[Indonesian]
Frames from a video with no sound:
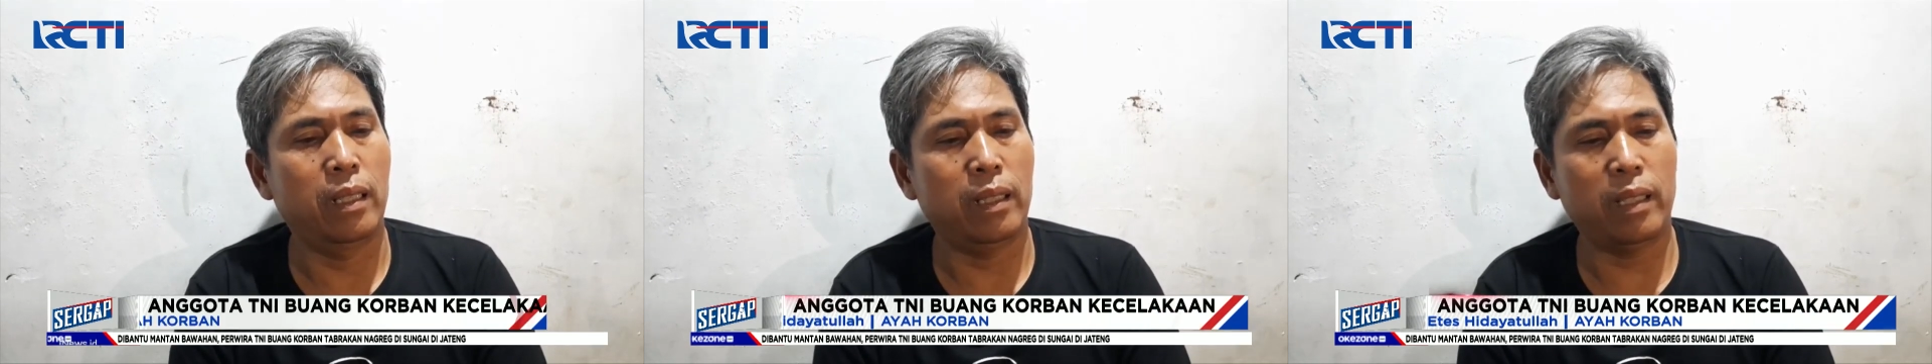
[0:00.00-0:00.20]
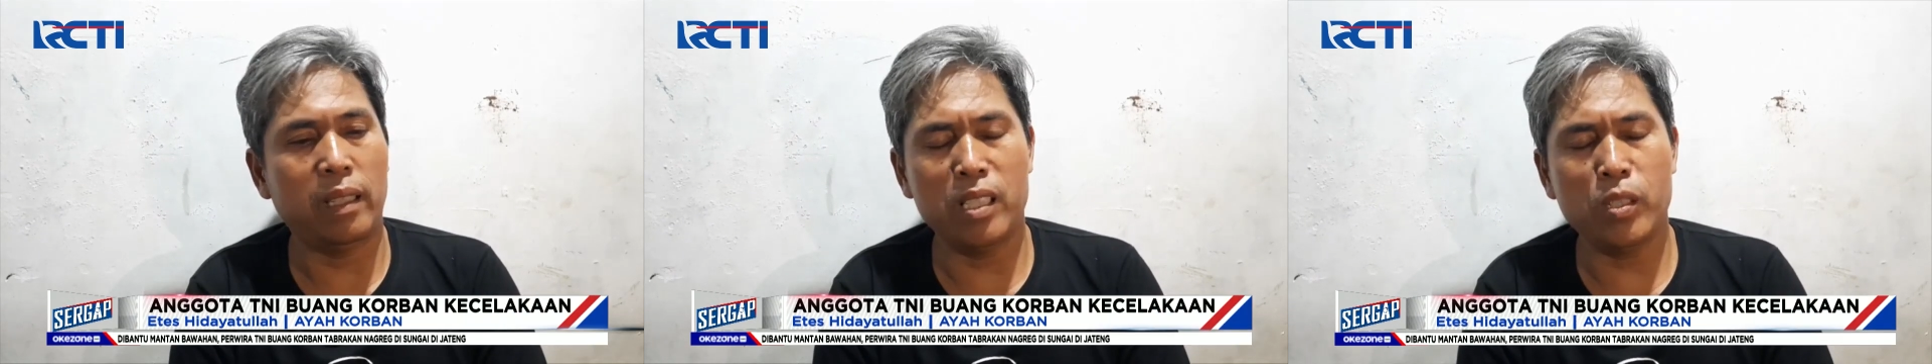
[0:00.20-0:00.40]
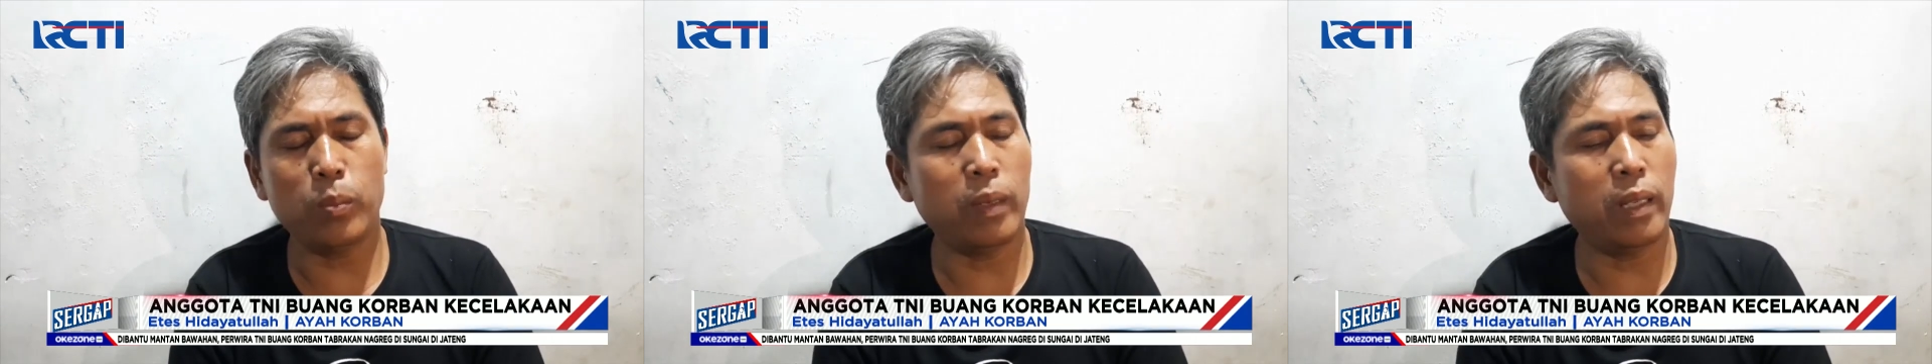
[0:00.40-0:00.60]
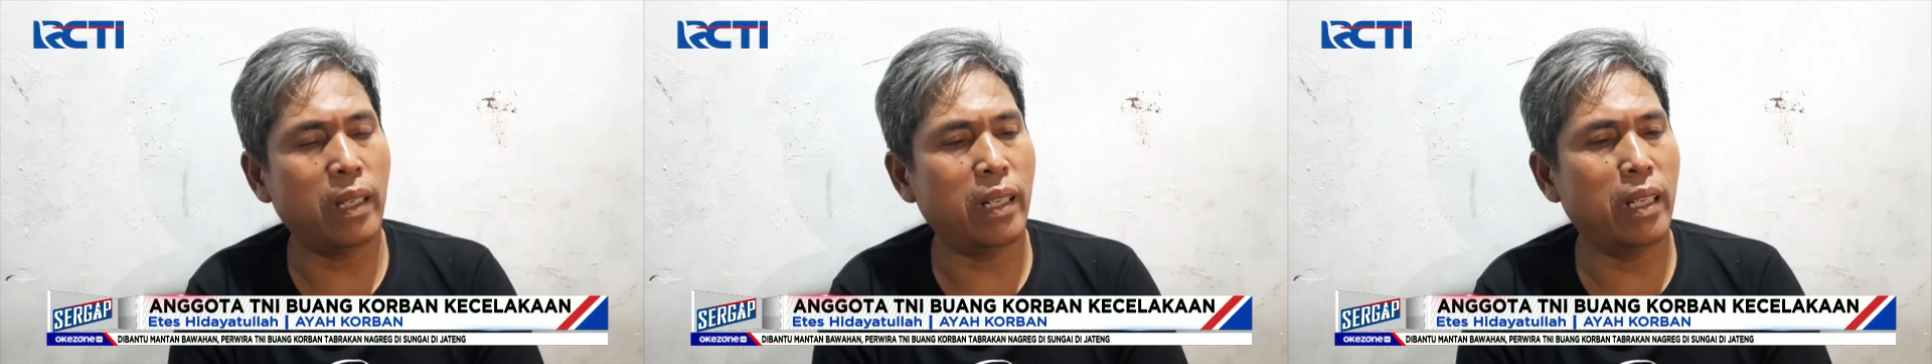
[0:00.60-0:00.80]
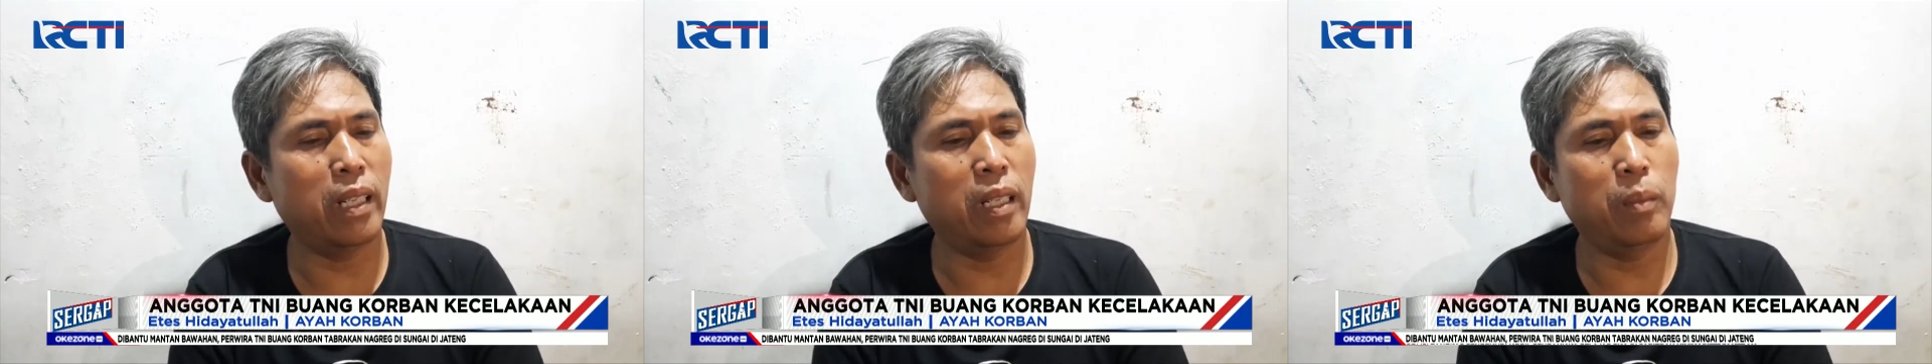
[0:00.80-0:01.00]

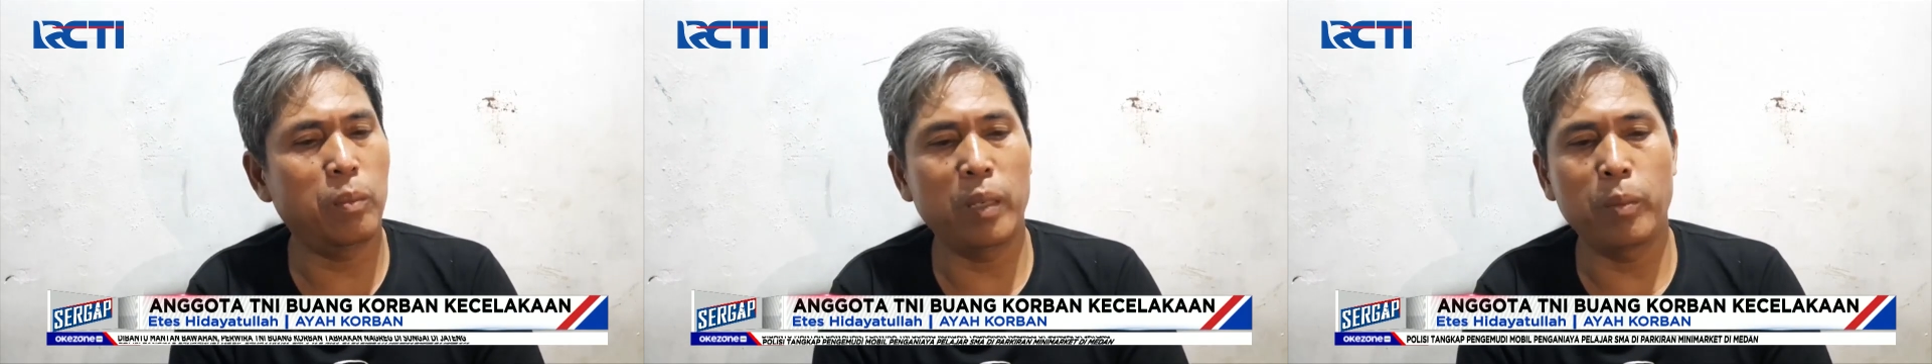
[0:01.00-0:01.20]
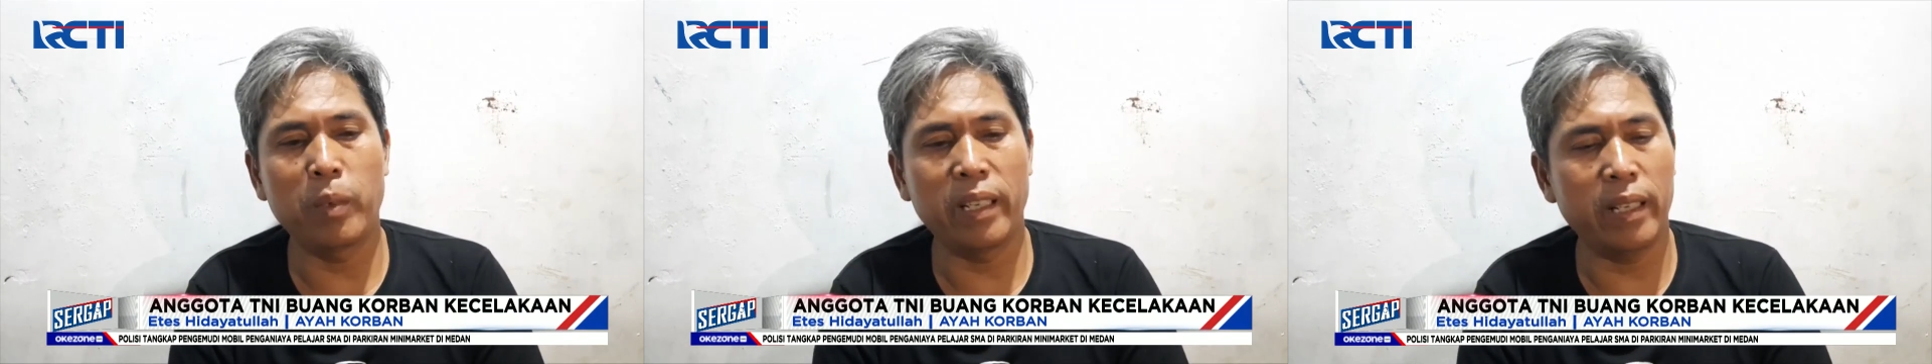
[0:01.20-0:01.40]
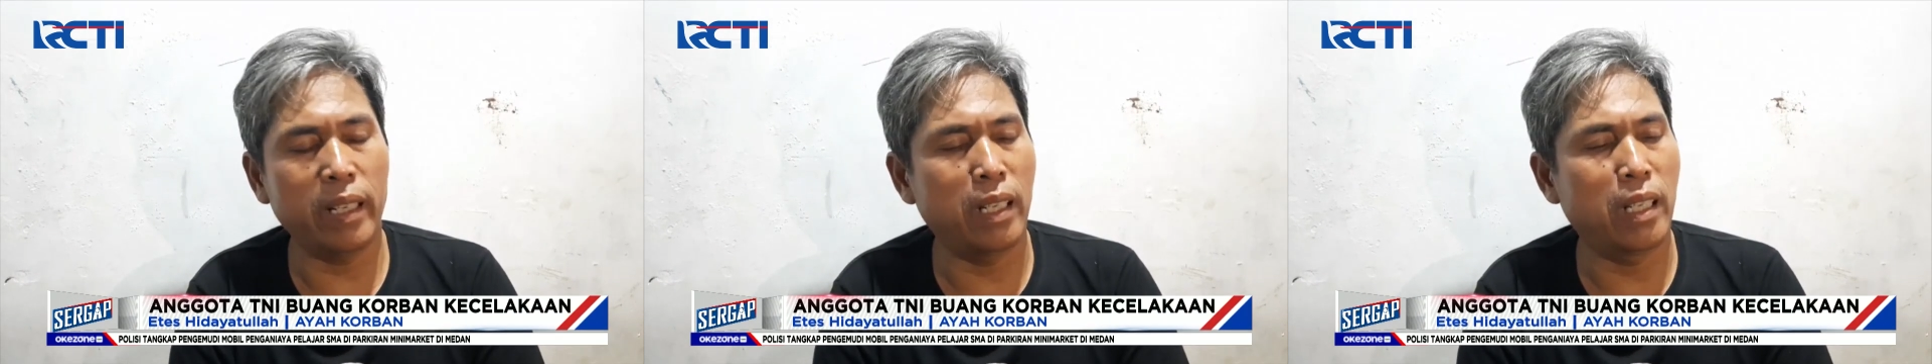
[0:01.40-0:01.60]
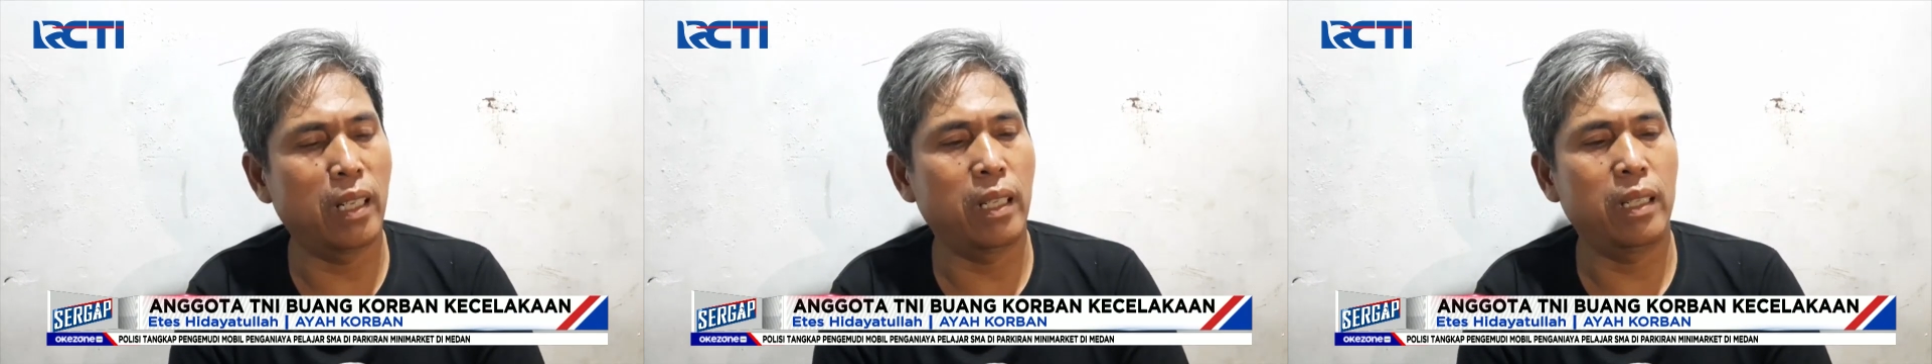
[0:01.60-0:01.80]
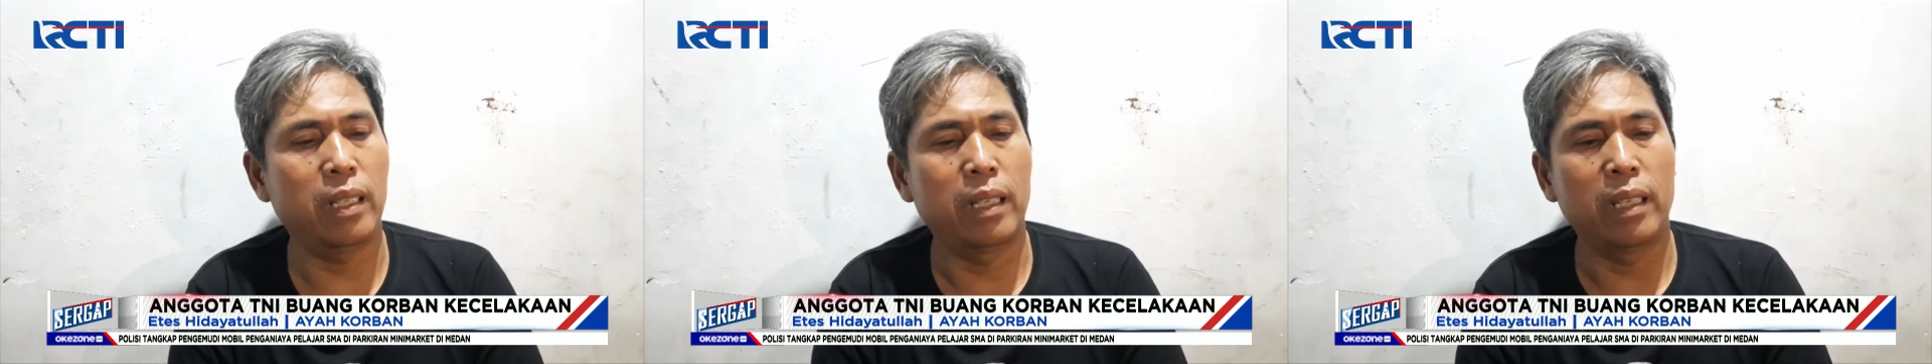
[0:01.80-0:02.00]
Transparan
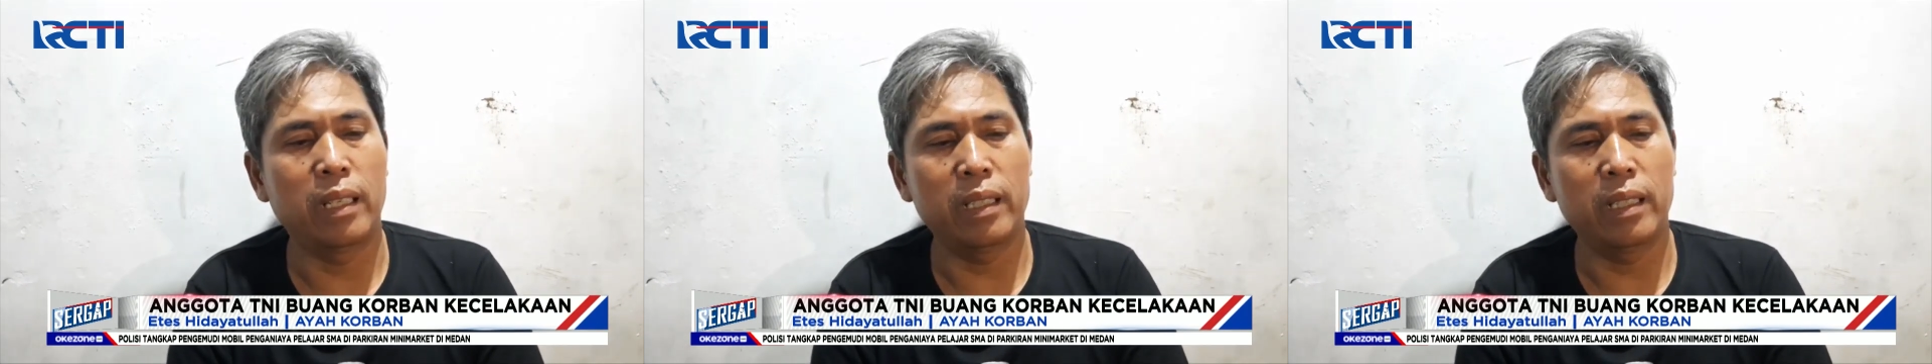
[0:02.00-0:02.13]
dibeberin